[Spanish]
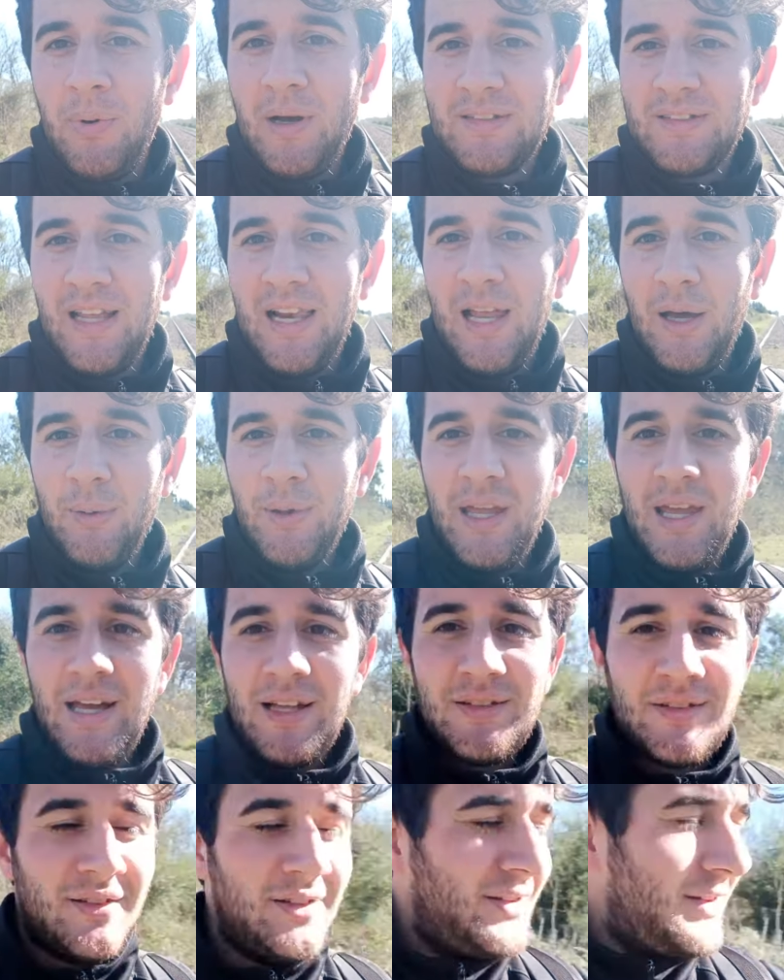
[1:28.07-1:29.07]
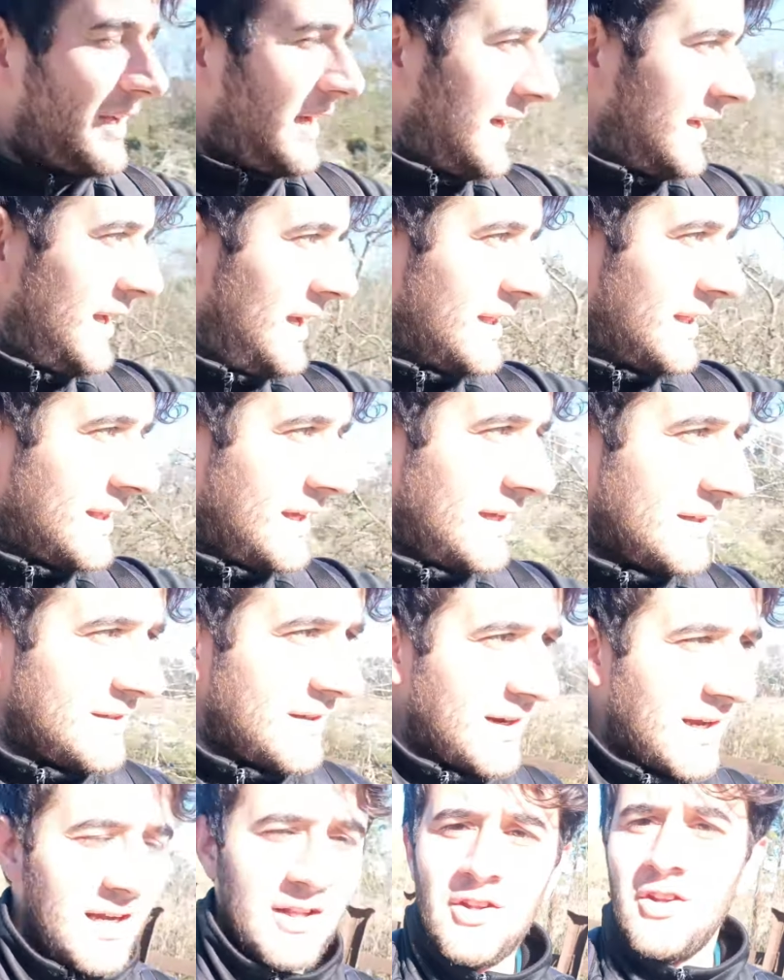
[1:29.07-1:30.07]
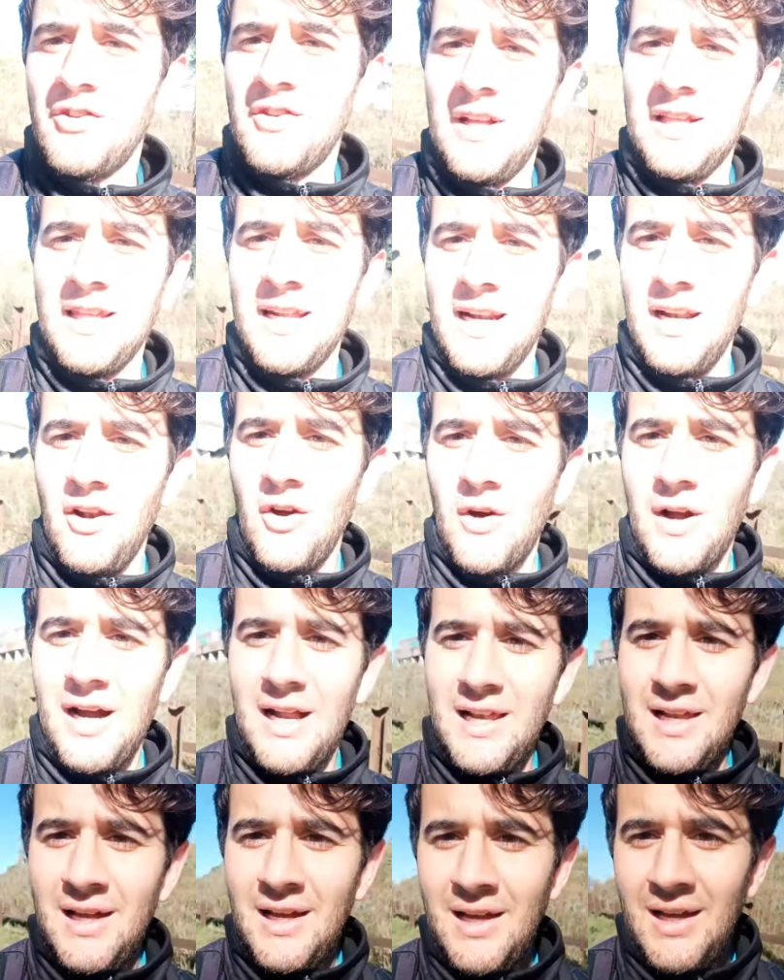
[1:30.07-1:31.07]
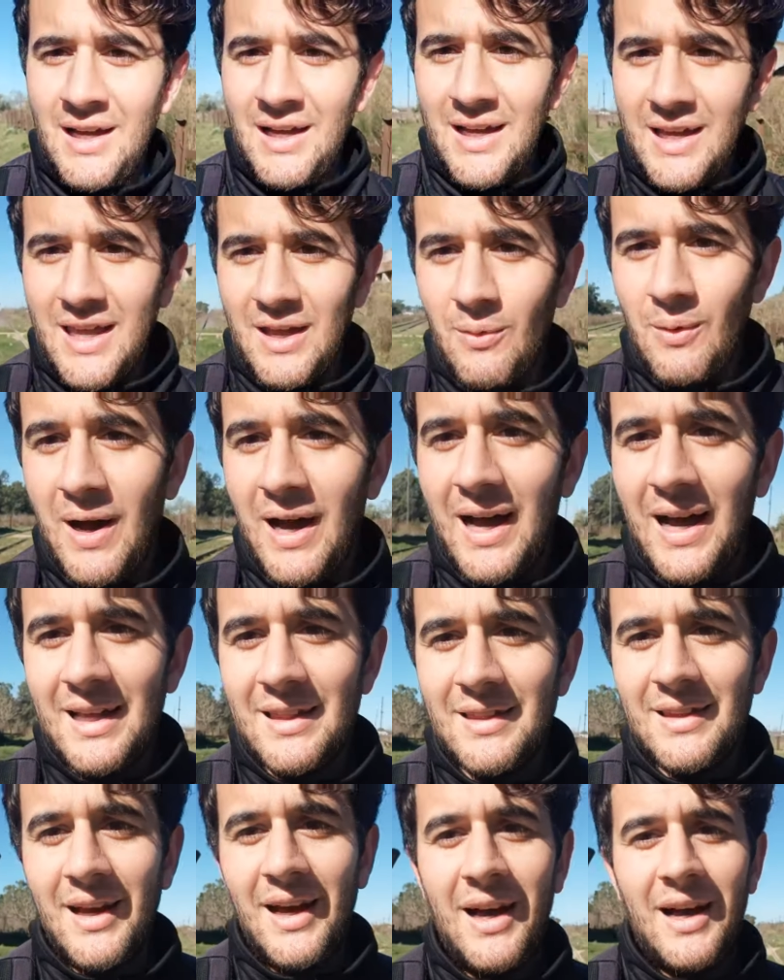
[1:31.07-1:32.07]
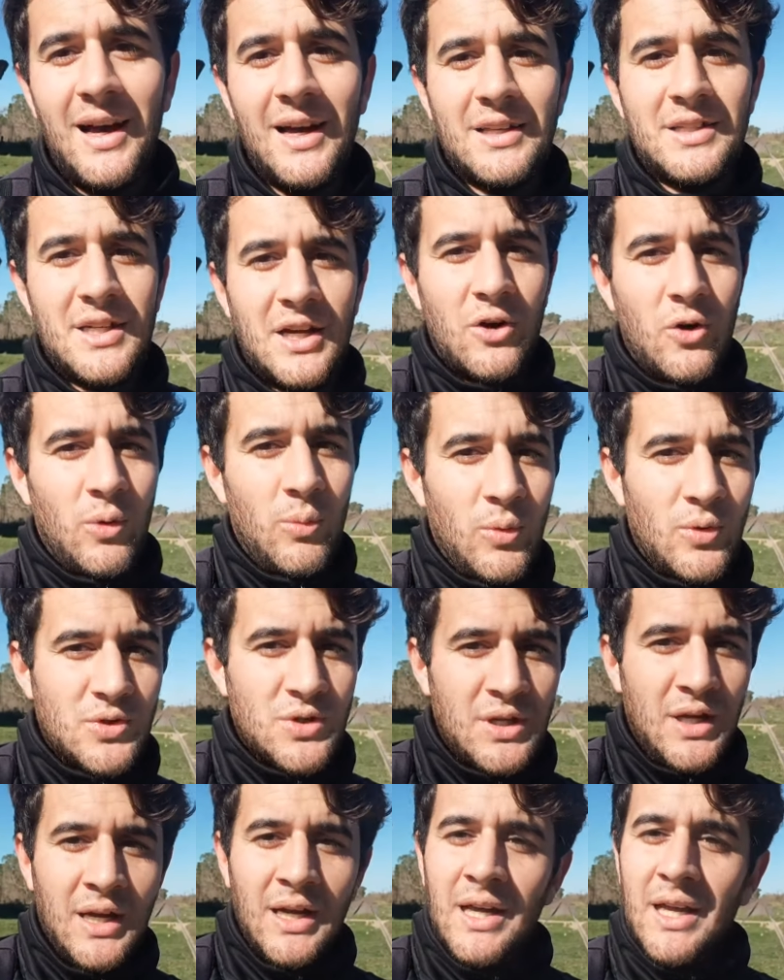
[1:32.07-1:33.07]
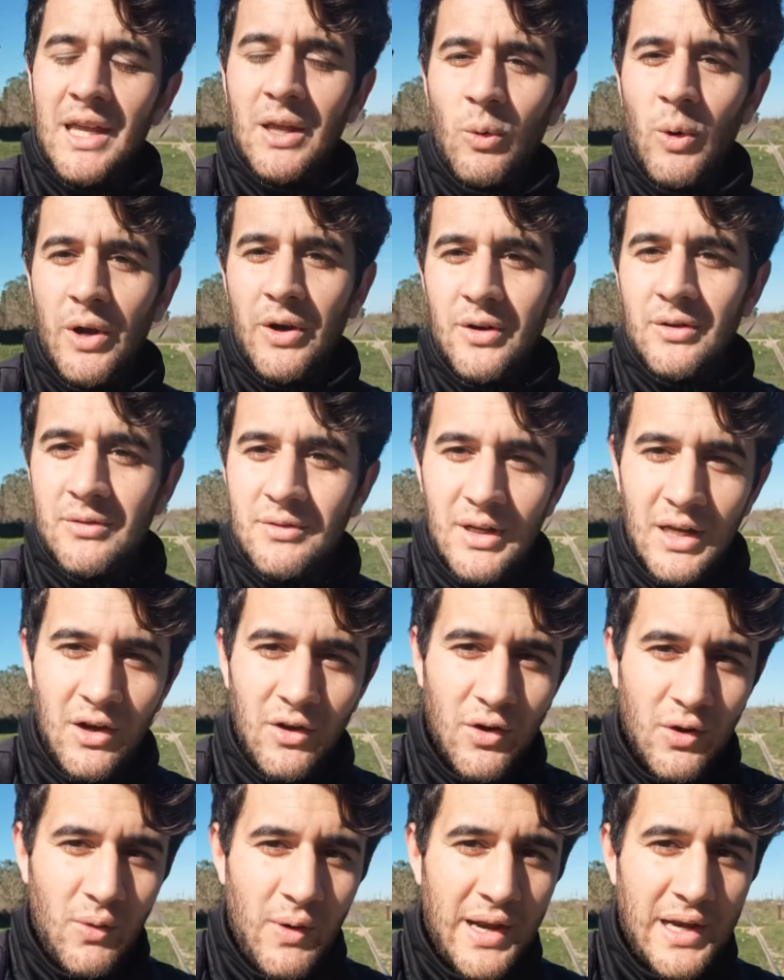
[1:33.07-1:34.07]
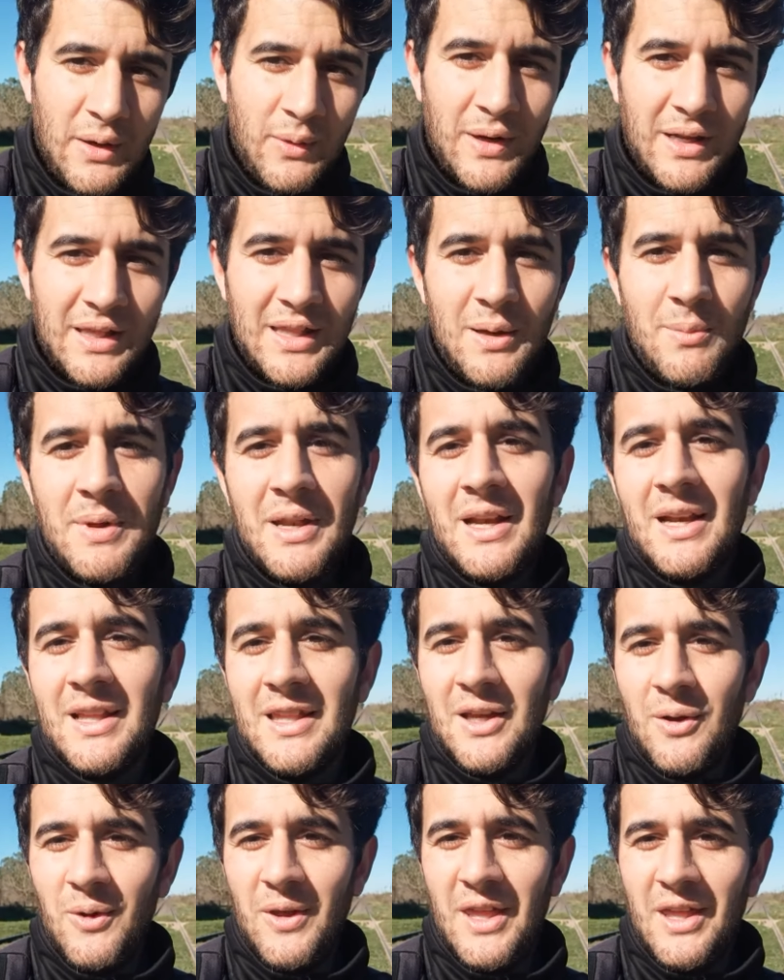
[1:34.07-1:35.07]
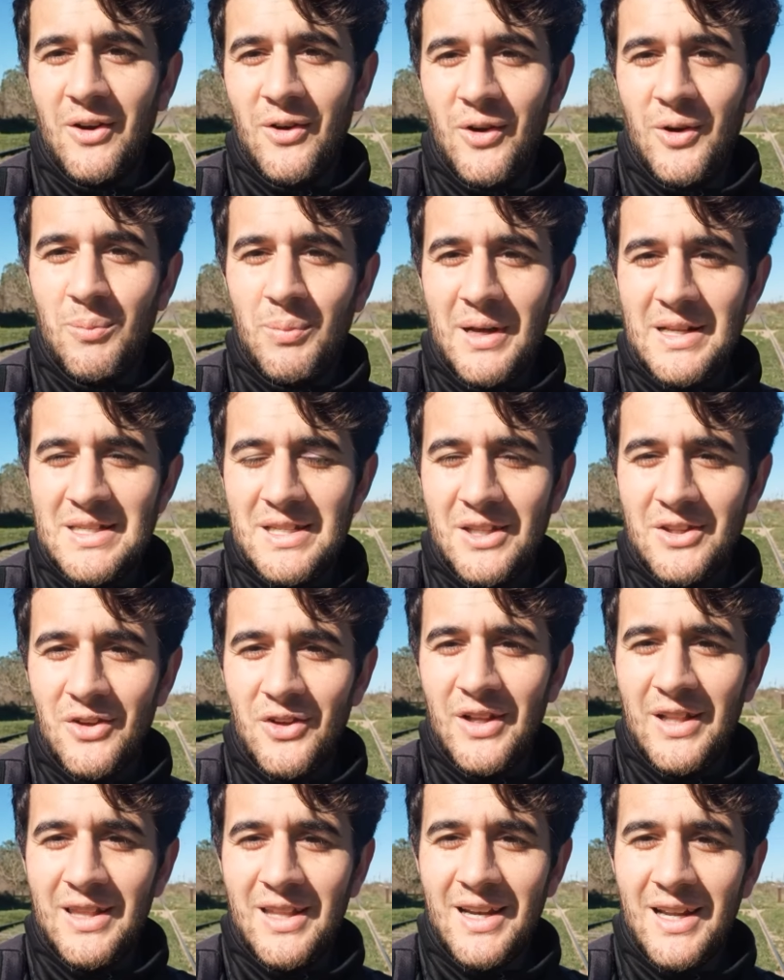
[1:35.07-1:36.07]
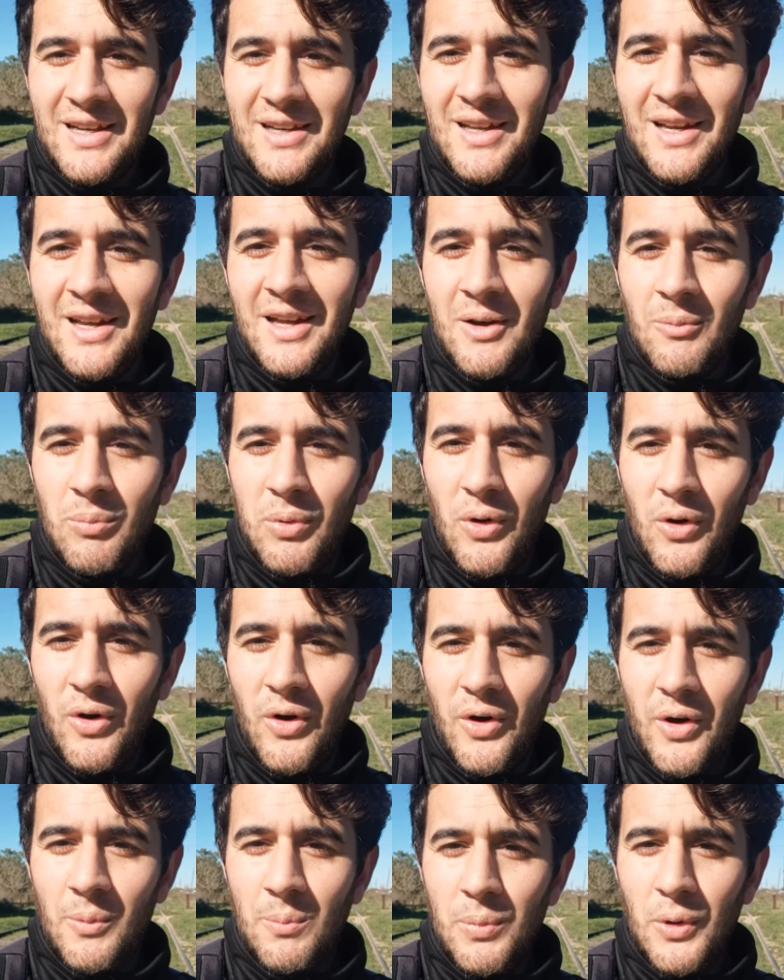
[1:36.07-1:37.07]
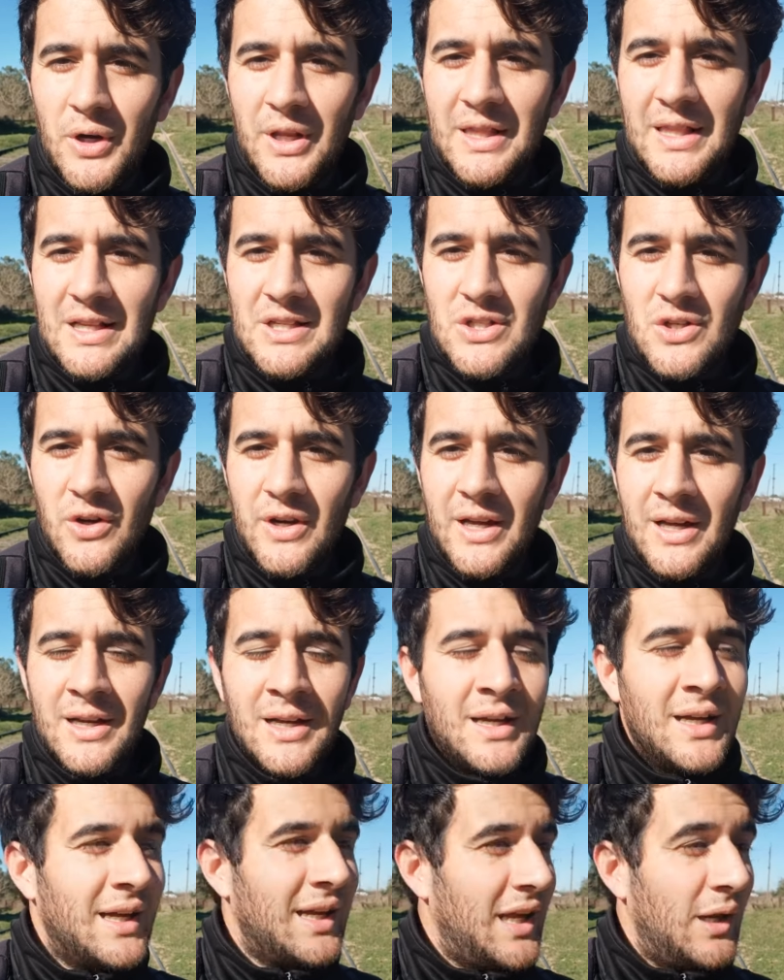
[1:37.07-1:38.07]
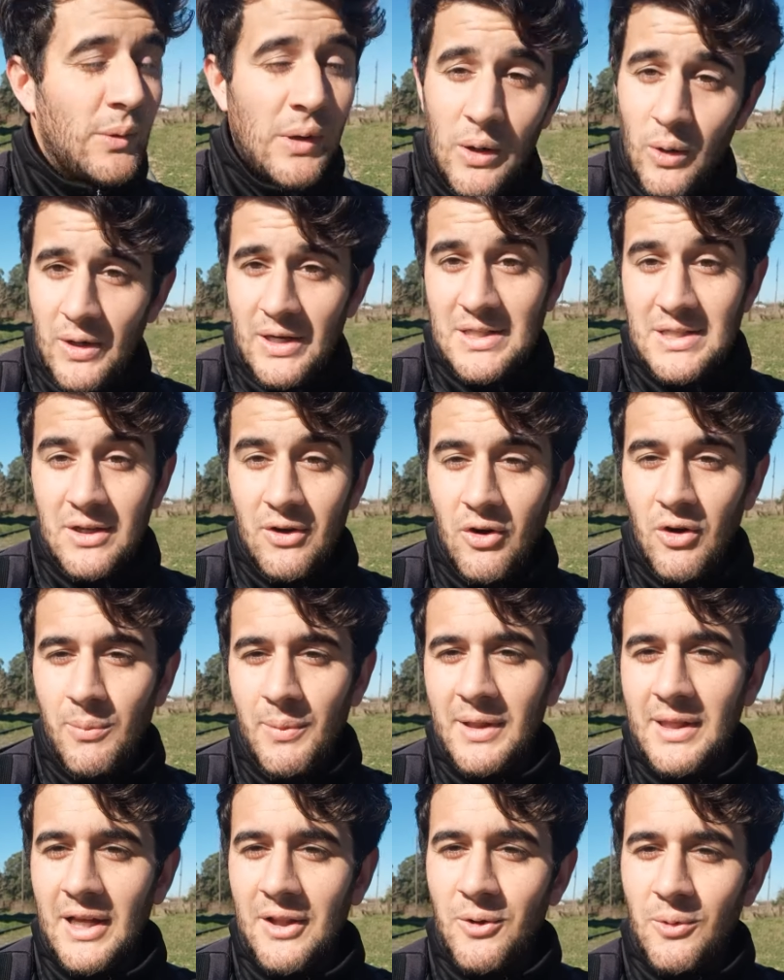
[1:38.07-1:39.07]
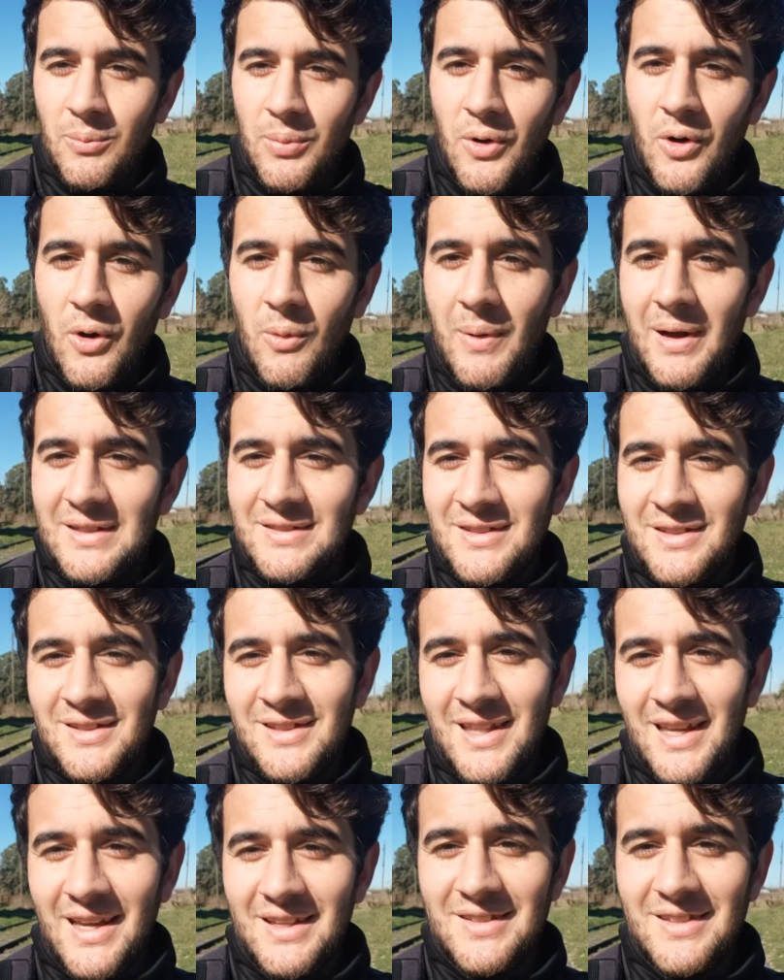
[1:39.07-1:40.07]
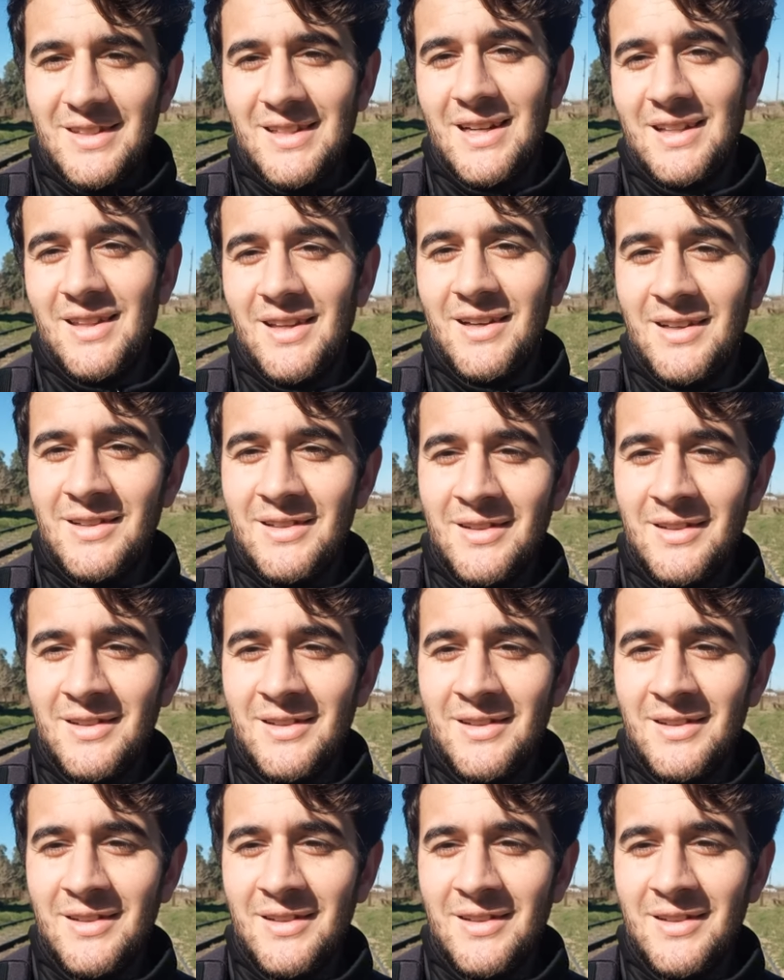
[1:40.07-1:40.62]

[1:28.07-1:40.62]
pasan las vías, ahí está acercándose el tren local que va hasta Chascomús y bueno, es lo que van a ver también en este video, el pasito del tren por, por esta zona y luego les sigo comentando un poco más de qué se trata.